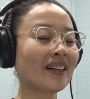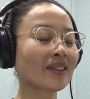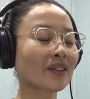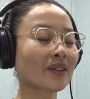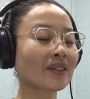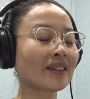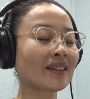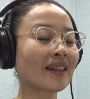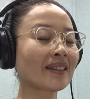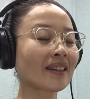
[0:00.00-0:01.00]
그래서
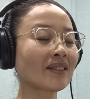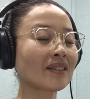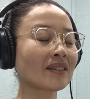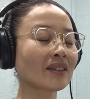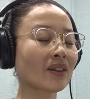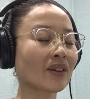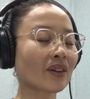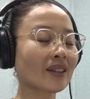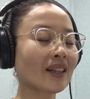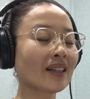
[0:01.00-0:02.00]
니들 할 때는
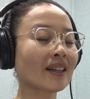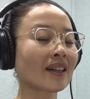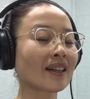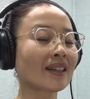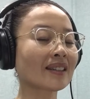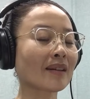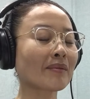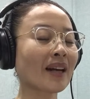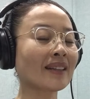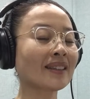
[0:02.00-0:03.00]
절대
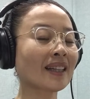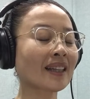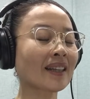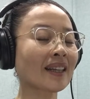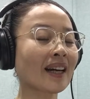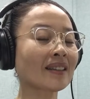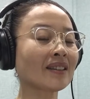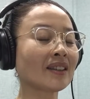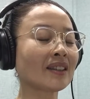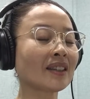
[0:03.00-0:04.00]
잠을 안 자겠다 하는
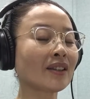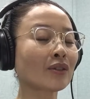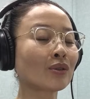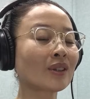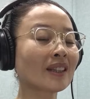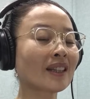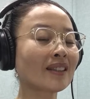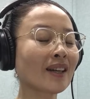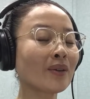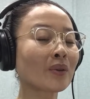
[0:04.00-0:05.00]
의지를 굳게
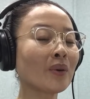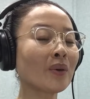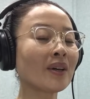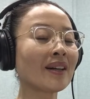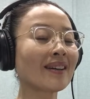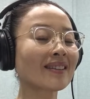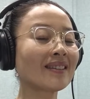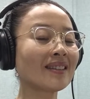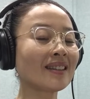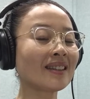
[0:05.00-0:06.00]
세우고
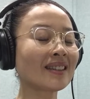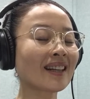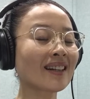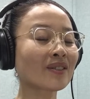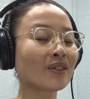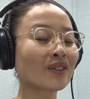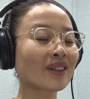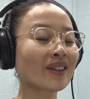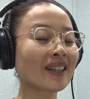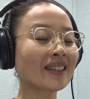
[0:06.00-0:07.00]
그 의지가
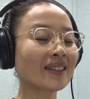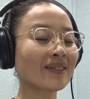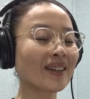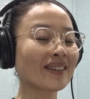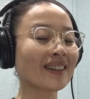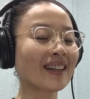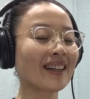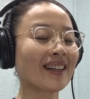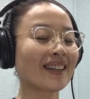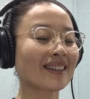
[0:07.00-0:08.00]
굳건해지면
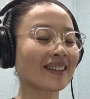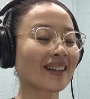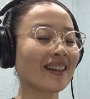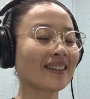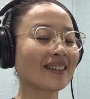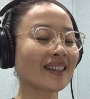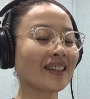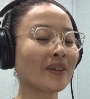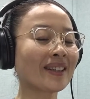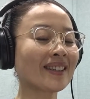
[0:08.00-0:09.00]
그때 이제
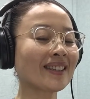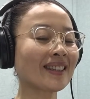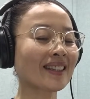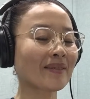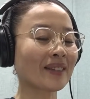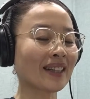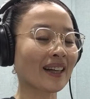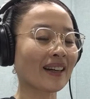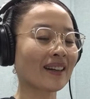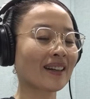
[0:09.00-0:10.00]
이완을 시작합니다.